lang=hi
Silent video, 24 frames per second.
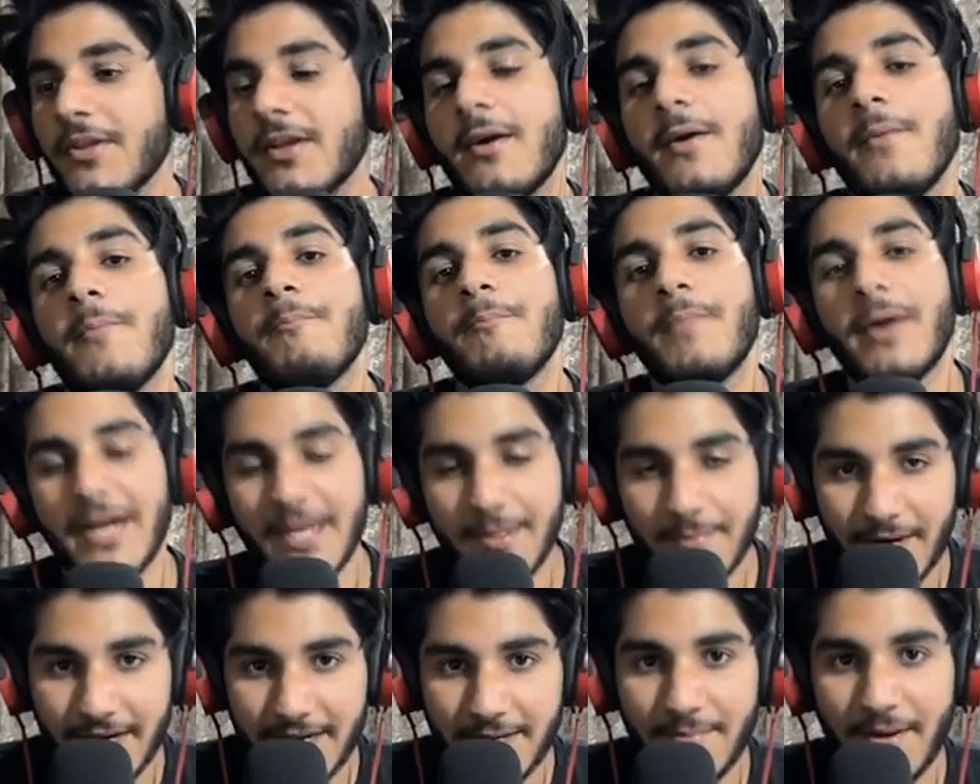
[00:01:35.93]
बड़ी
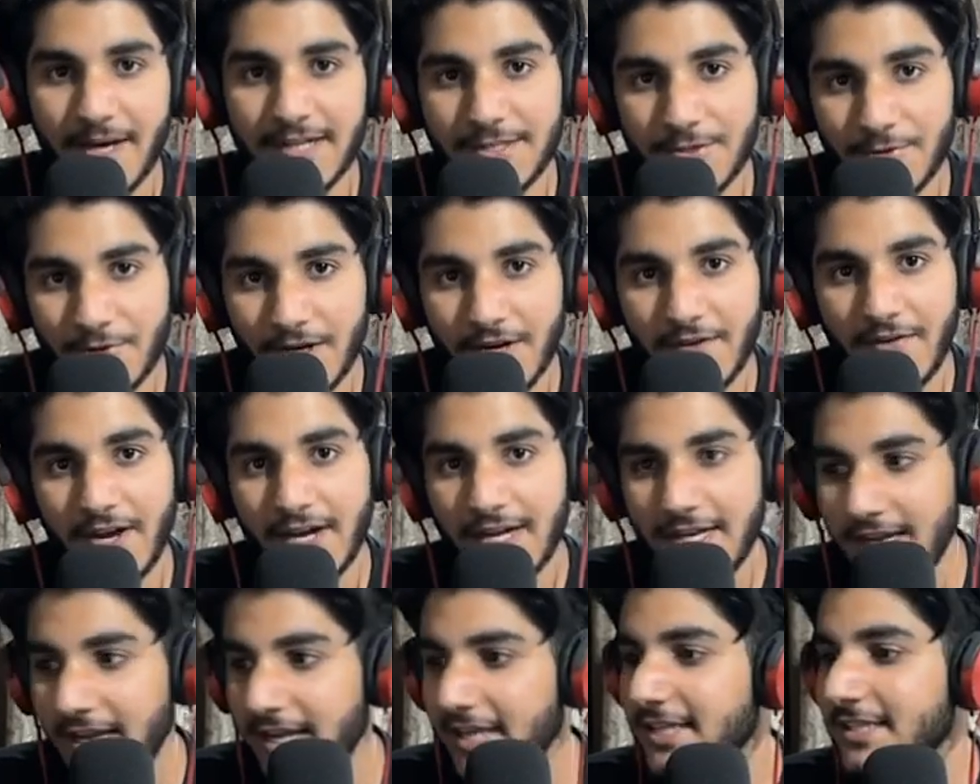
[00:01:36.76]
बड़ी बातें होने वाली
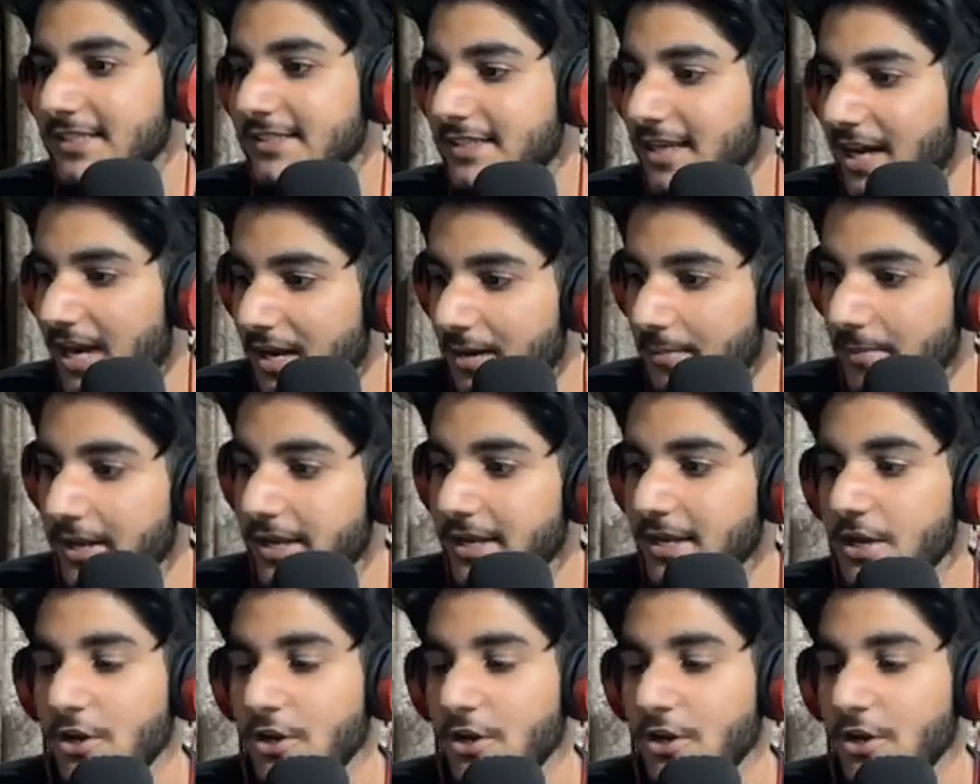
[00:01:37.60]
है इस गाने में